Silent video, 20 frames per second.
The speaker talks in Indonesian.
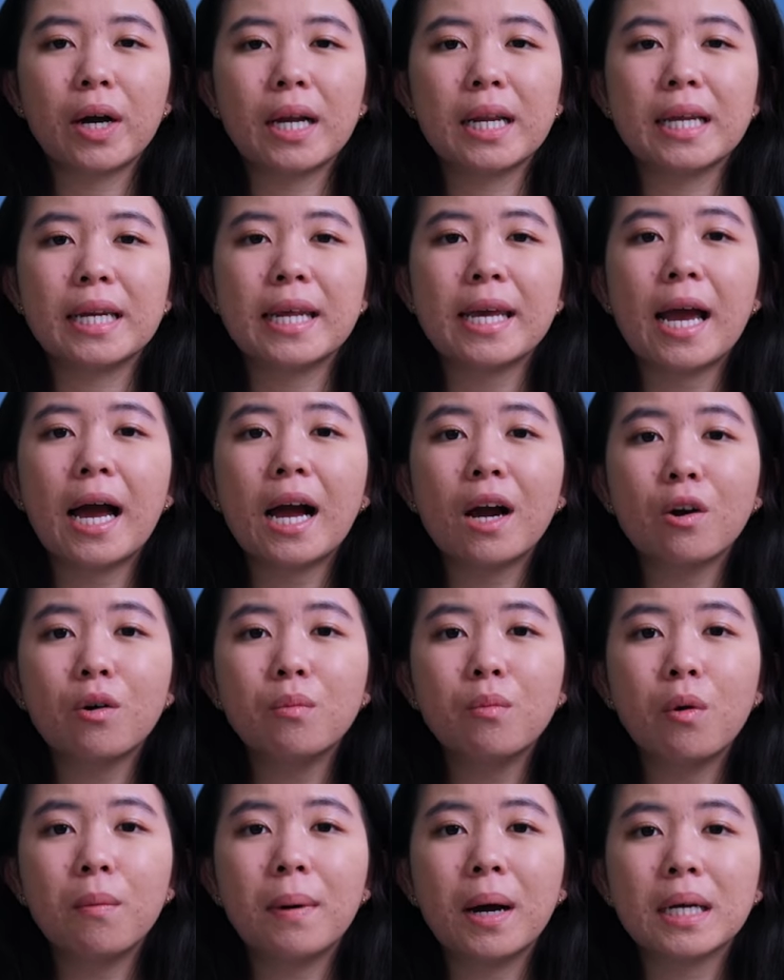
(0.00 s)
kali ini aku
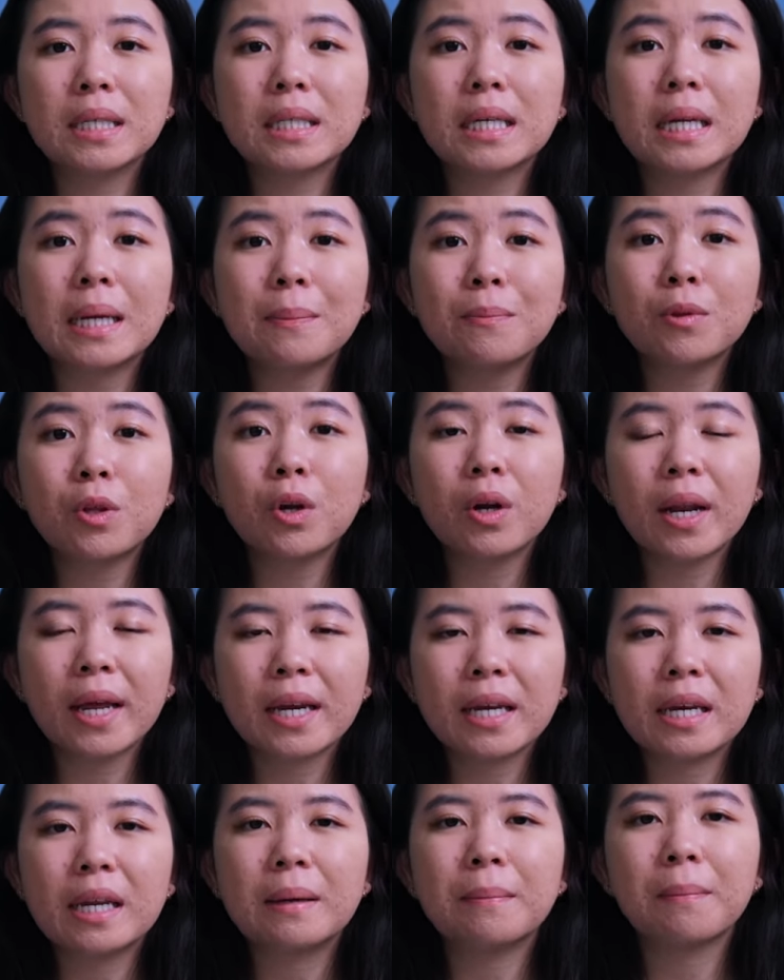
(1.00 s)
mau bahas crypto
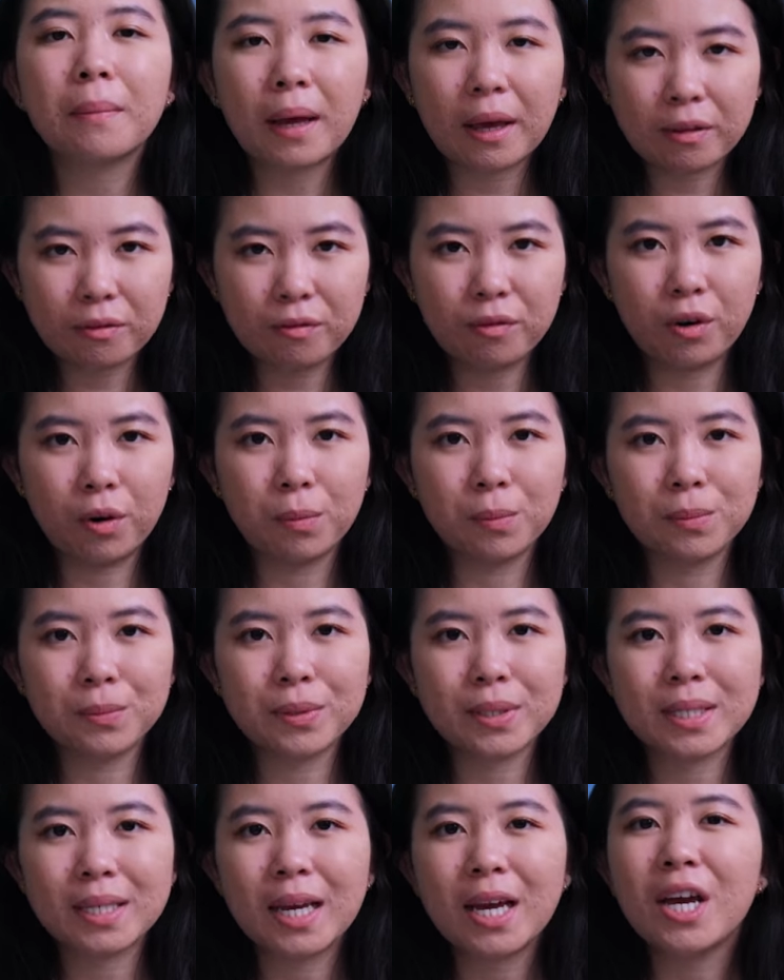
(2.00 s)
lending
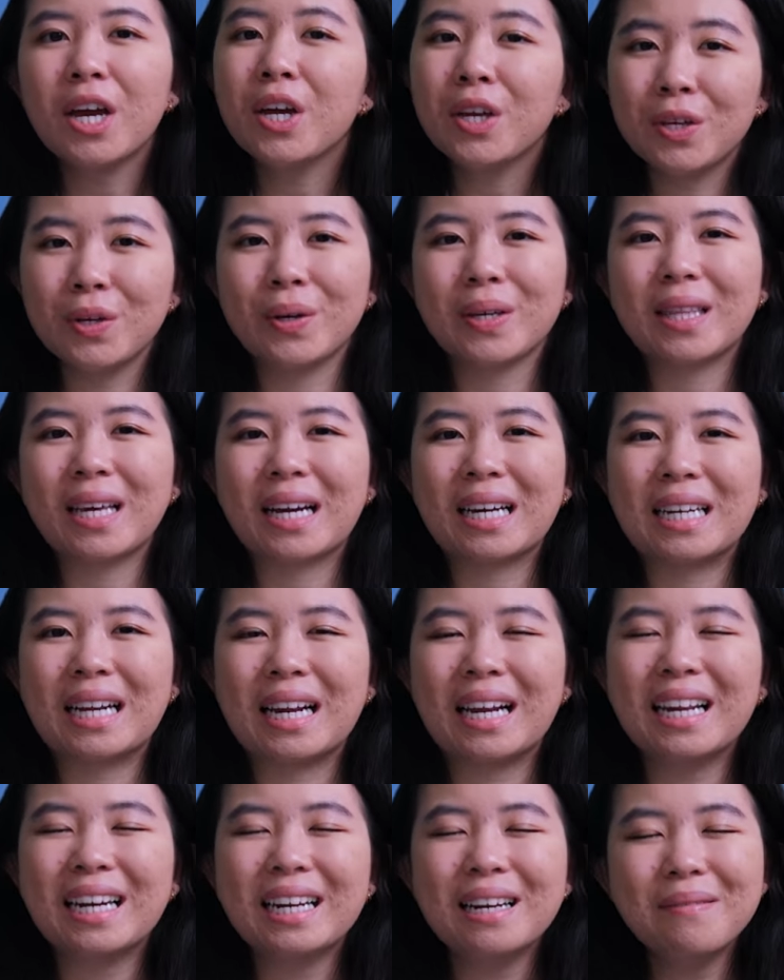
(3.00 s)
platforms. Yuk kita
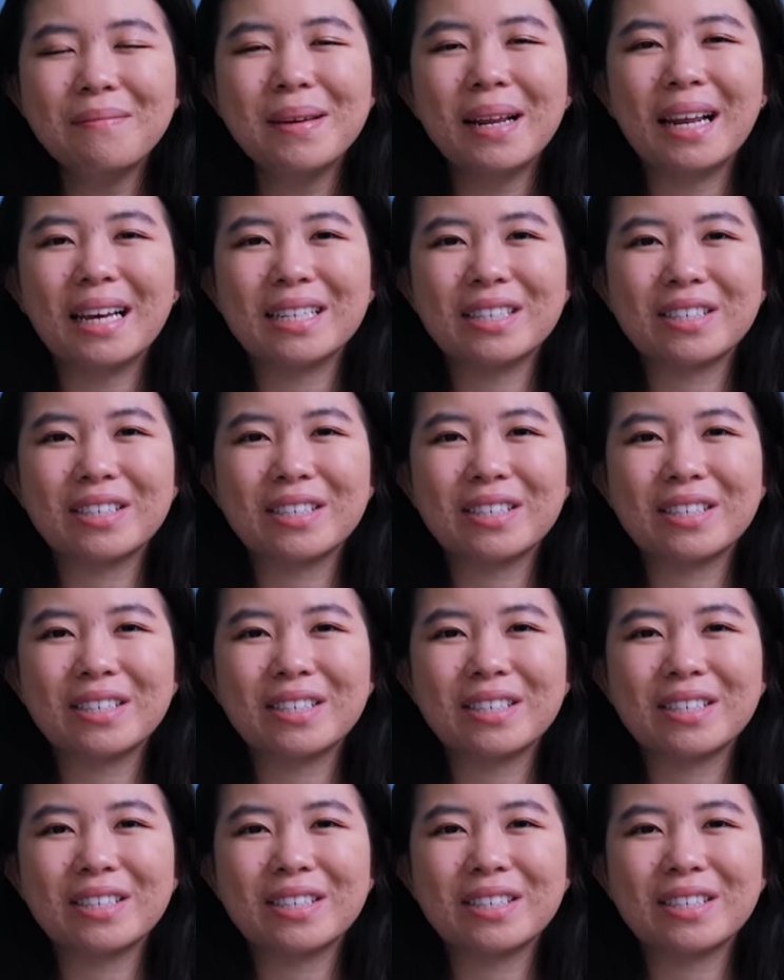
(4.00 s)
kenalan lebih